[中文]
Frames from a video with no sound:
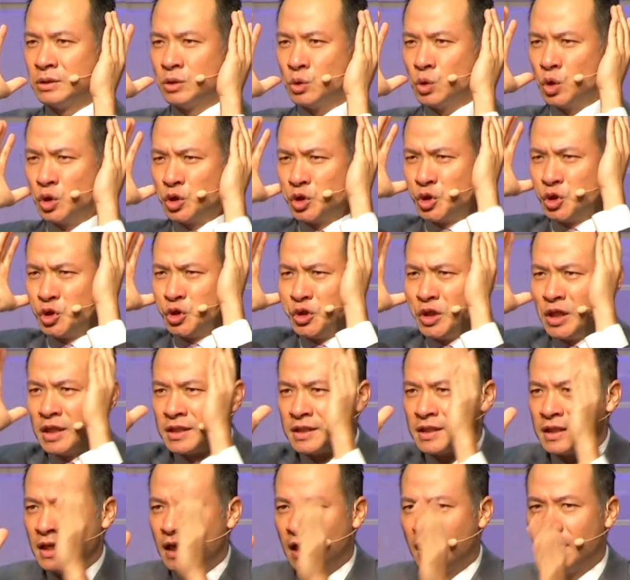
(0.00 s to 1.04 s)
我
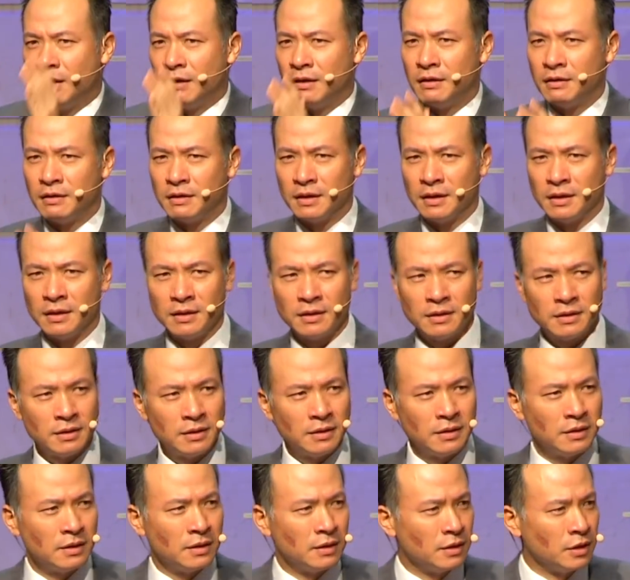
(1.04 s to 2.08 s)
宣告，
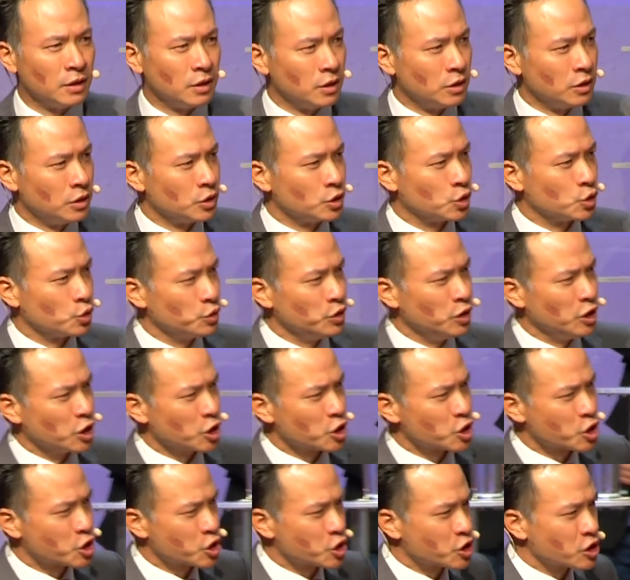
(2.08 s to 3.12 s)
主你的
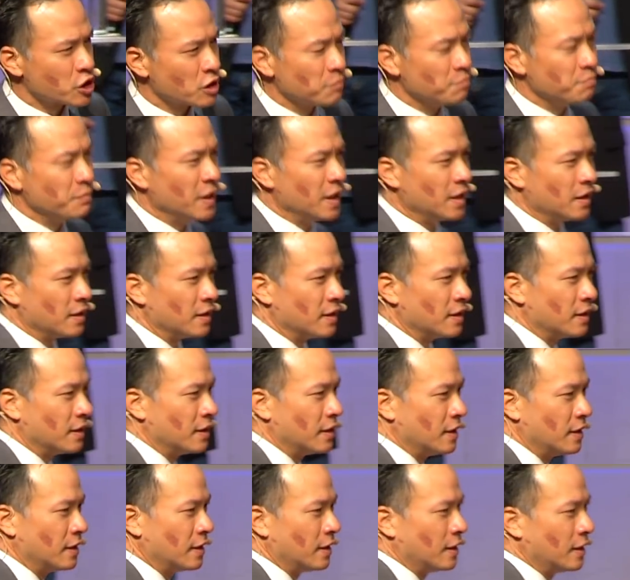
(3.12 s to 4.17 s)
生命
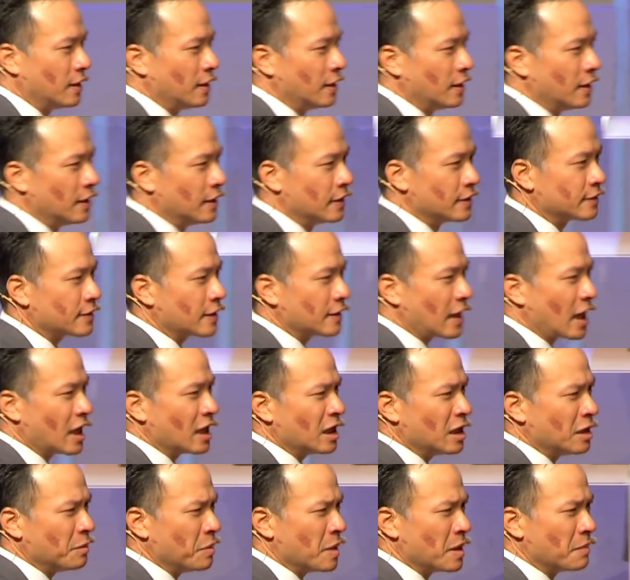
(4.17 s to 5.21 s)
在它
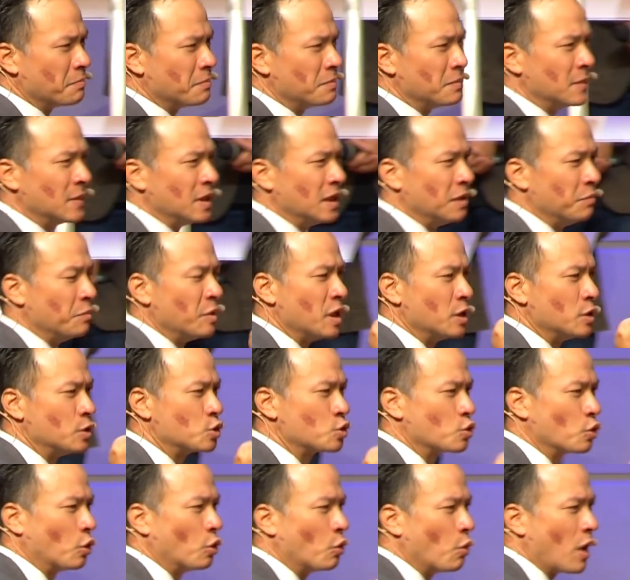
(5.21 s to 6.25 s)
里面
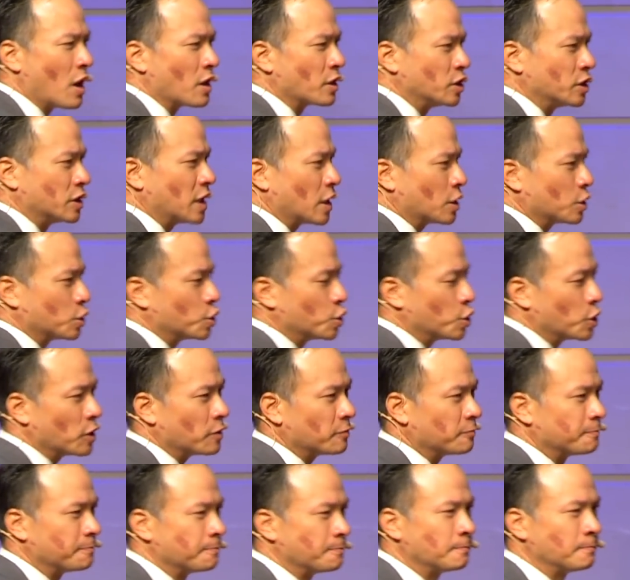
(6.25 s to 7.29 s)
做王掌权。
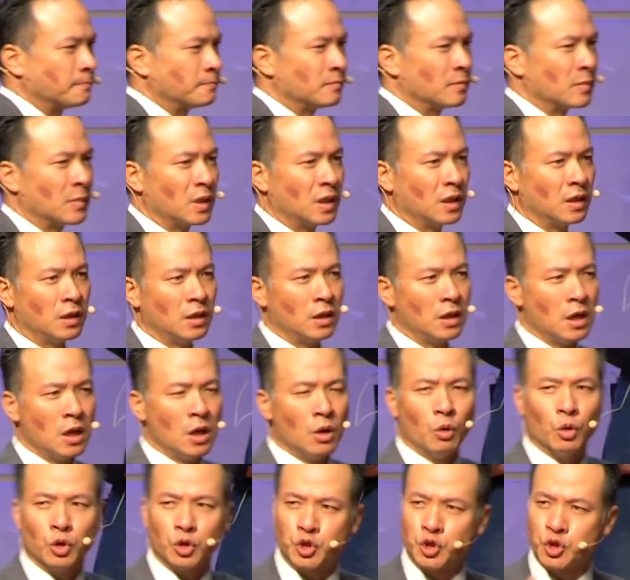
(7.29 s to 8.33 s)

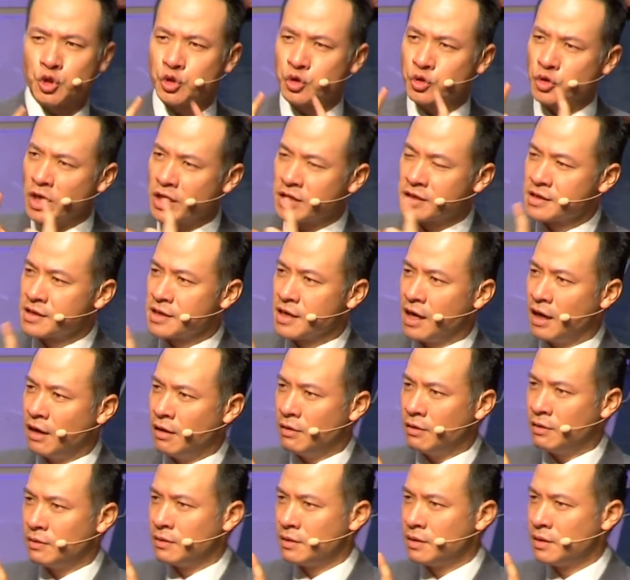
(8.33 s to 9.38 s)
我宣
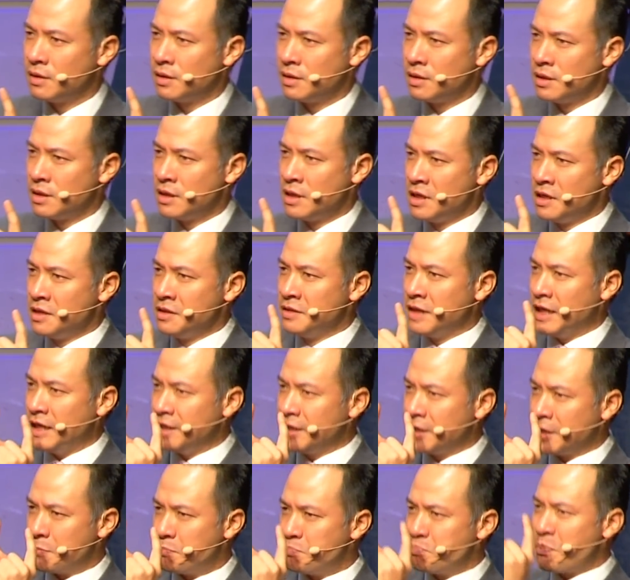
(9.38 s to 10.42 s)
告那一
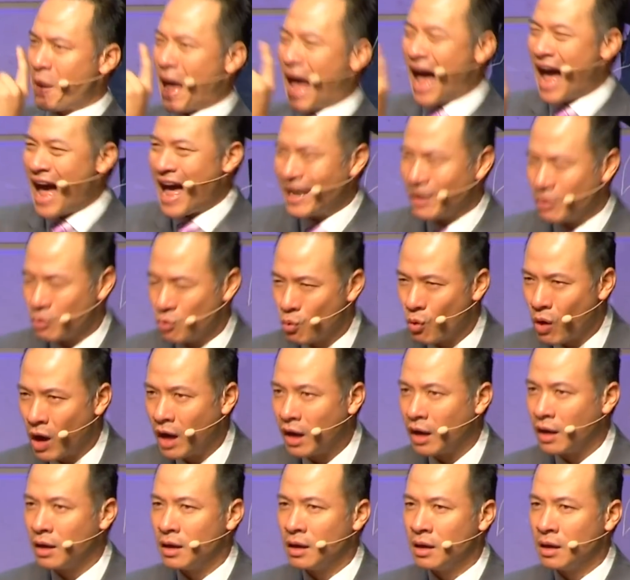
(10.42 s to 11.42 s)
个盼望